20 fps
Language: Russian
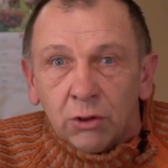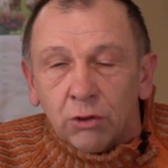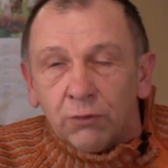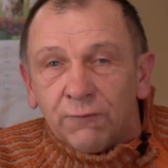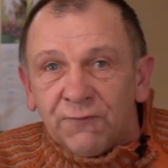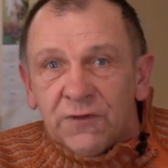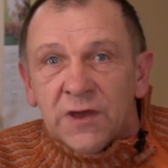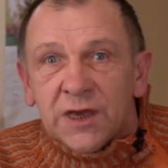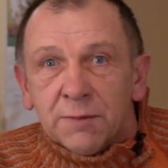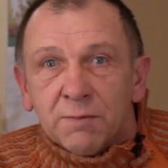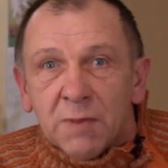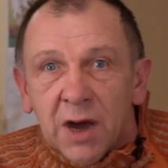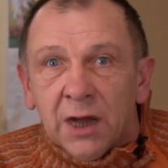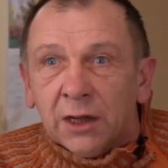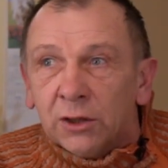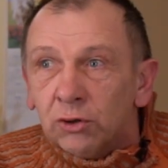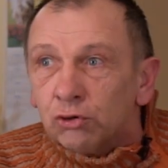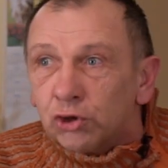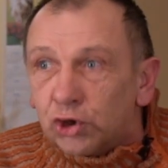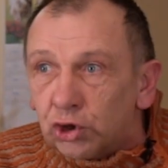Я говорю,
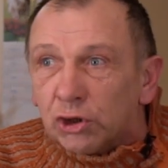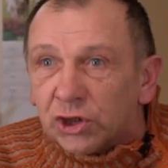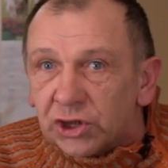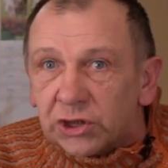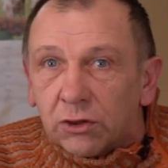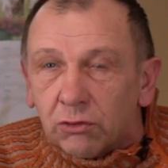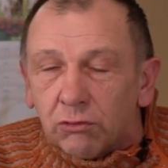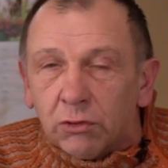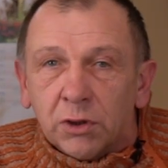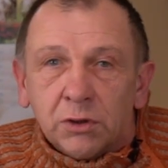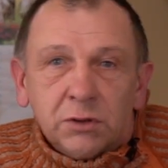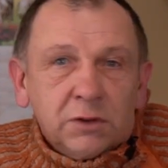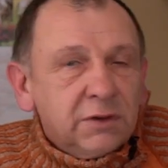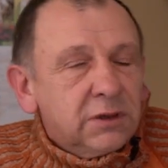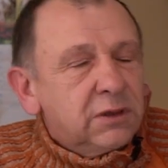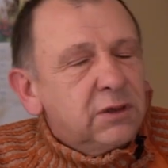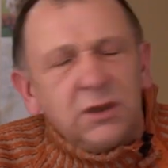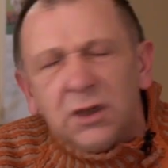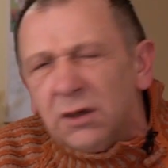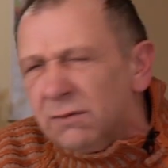Фима, ну что ж такое? Он
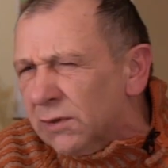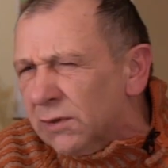говорит, не,